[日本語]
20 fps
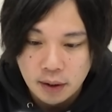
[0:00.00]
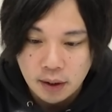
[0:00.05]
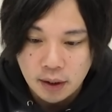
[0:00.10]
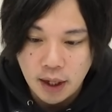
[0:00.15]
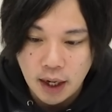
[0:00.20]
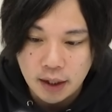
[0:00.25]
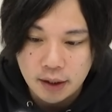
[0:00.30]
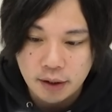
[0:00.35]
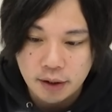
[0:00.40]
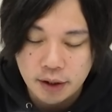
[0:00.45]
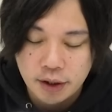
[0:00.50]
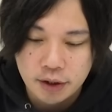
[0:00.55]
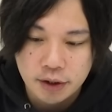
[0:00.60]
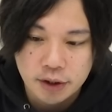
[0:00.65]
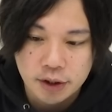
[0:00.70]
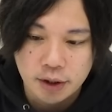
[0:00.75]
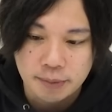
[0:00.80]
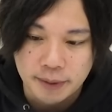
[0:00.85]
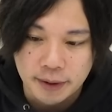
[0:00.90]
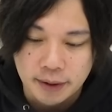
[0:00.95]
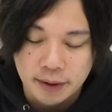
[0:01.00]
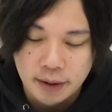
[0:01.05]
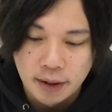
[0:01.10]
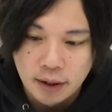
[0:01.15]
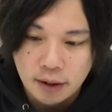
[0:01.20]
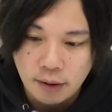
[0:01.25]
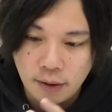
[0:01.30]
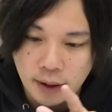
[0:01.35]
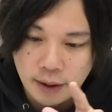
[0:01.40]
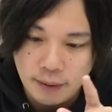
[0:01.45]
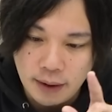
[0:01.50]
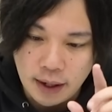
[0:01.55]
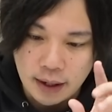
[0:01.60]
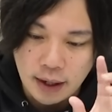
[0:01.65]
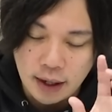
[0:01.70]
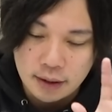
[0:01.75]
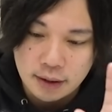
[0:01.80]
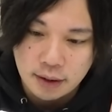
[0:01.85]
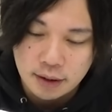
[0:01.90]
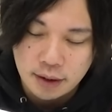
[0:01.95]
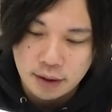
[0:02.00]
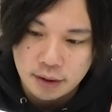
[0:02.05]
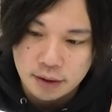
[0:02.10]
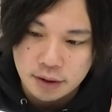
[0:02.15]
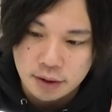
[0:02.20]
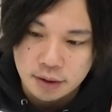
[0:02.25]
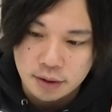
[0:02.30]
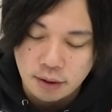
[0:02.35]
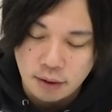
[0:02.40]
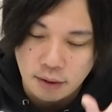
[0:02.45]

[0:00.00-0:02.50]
ラック90分これはラック90